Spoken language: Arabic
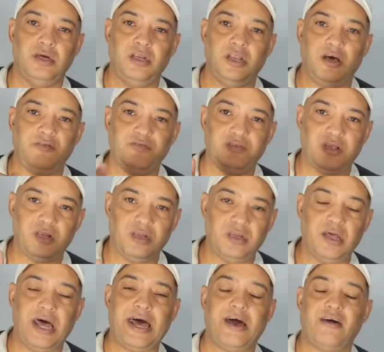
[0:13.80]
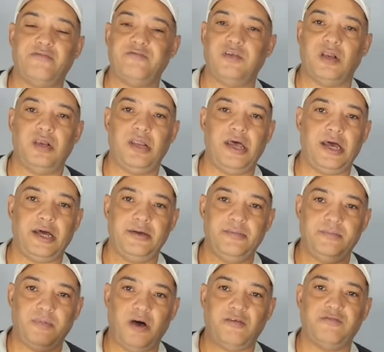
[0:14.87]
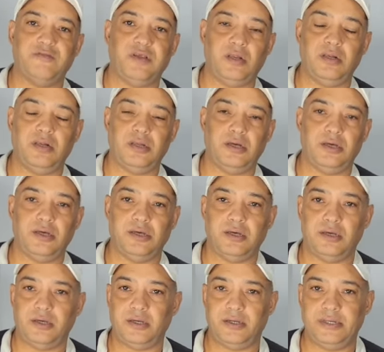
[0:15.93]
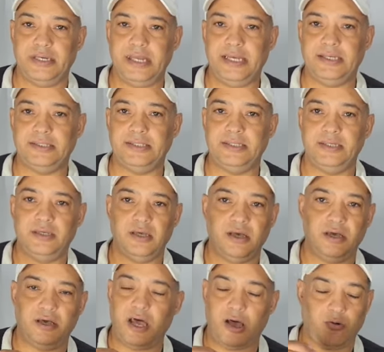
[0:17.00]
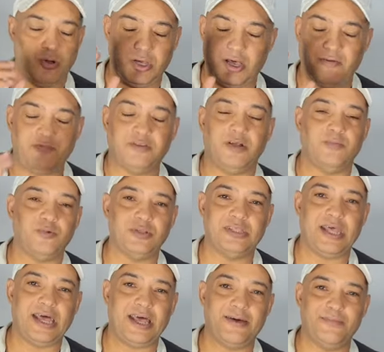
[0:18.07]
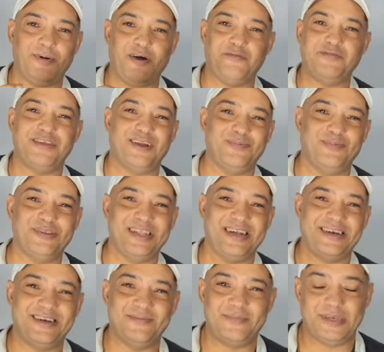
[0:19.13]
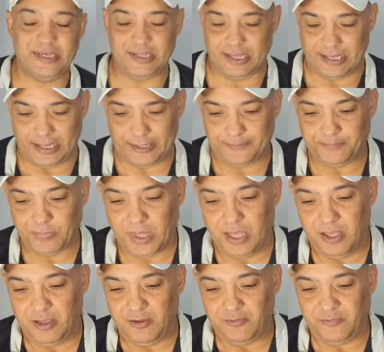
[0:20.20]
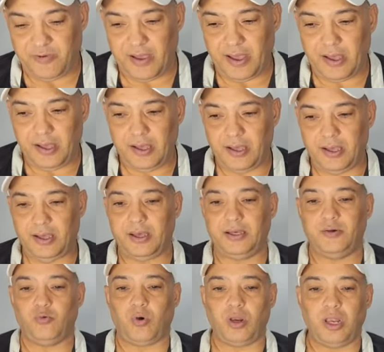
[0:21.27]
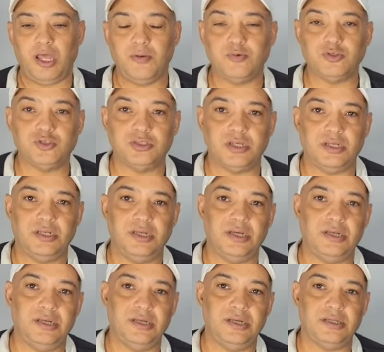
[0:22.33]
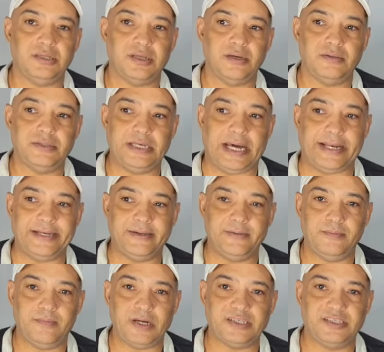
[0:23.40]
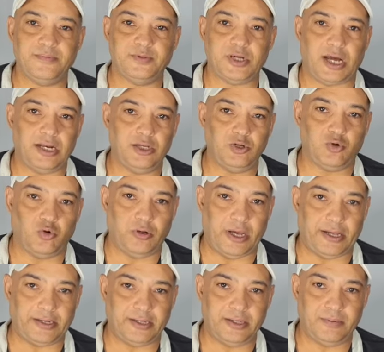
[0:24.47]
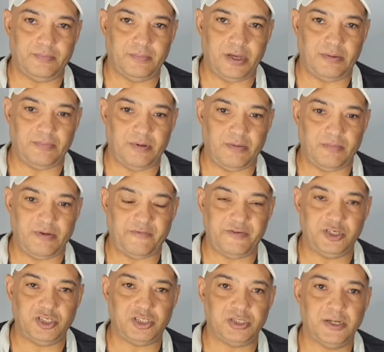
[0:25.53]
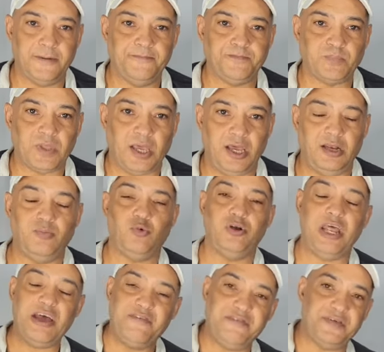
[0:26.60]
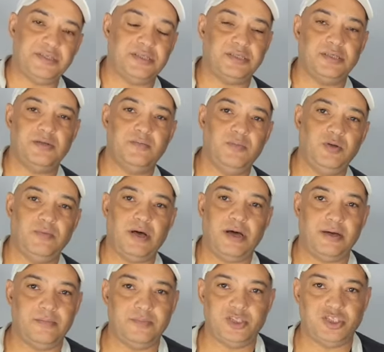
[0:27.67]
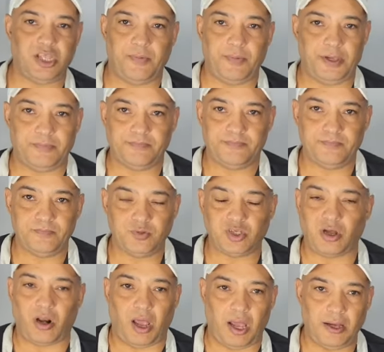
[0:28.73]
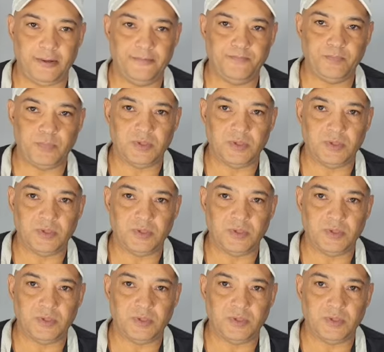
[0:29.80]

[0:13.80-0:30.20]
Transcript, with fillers: الافضل افضل لاعب افضل آه، نادي او افضل منتخب افضل مدرب كده يعني ف والله بص ال... ال... يعني ما اكذبش عليكم يعني ما... ما... ما فيش المنافس بيبقى مش تمام بصراحه